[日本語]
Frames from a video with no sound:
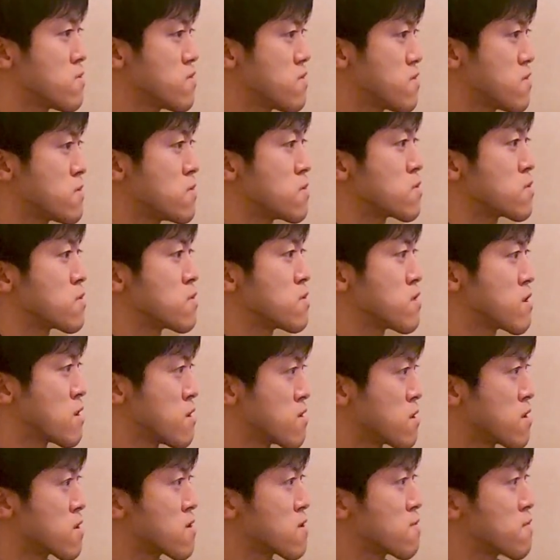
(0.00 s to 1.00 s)
するといい
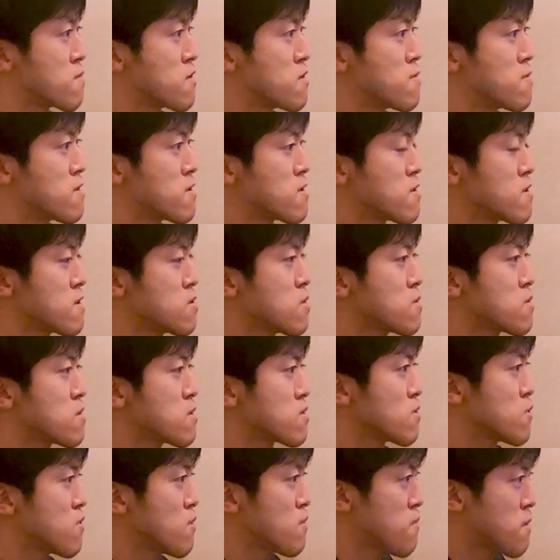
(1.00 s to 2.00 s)
かなと思います。なの
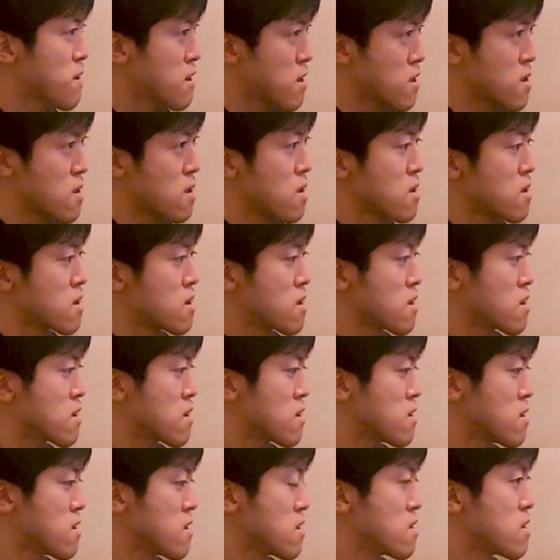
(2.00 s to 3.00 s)
でその前で一
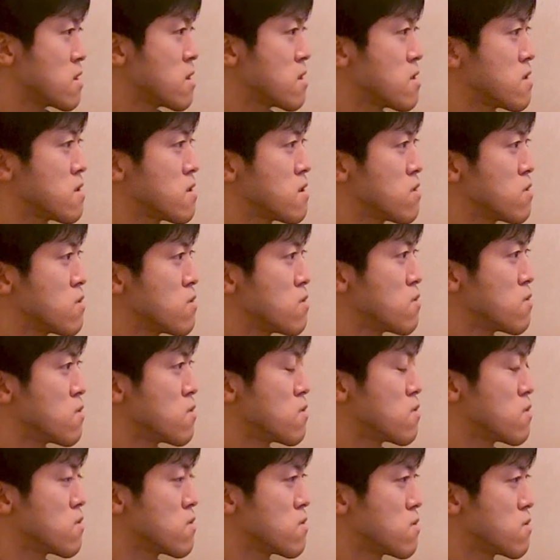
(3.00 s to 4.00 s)
回あ
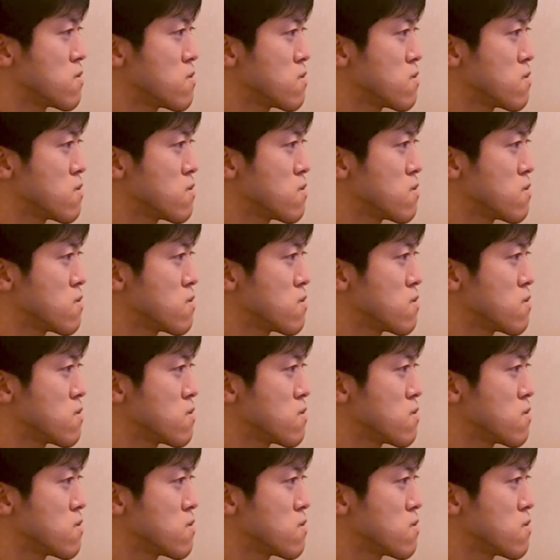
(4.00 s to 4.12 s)
の